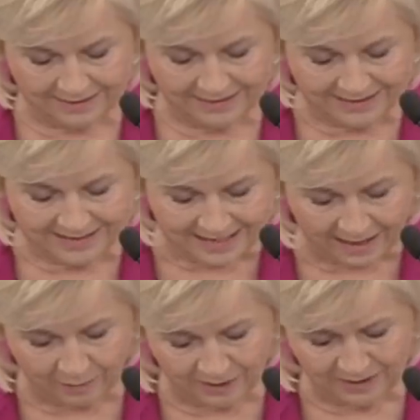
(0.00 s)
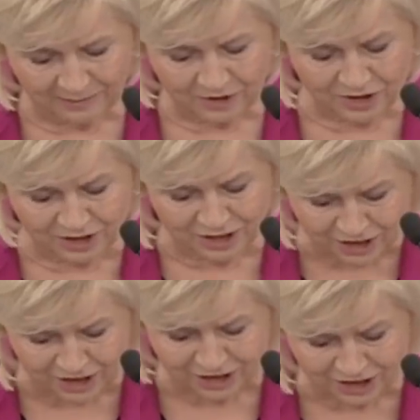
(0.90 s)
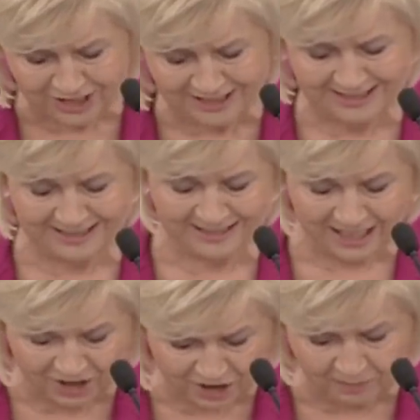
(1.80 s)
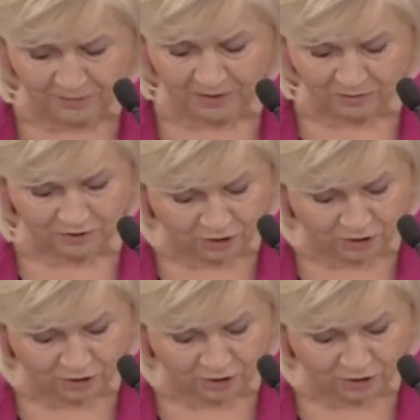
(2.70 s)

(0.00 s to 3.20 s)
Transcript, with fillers: Niecałe 30 tysięcy za ziemię,